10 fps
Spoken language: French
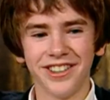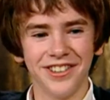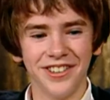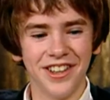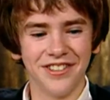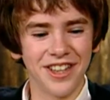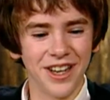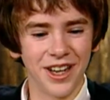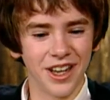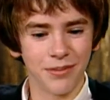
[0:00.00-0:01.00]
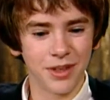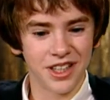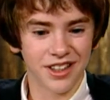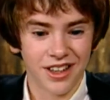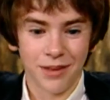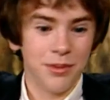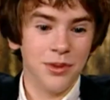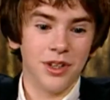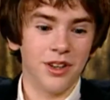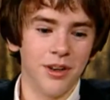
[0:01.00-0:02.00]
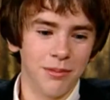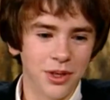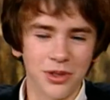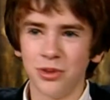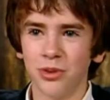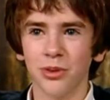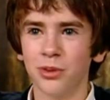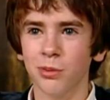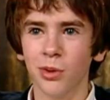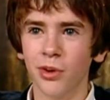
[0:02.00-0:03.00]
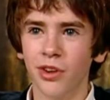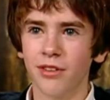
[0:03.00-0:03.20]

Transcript: dans la ville peut-être la plus impressionnante du monde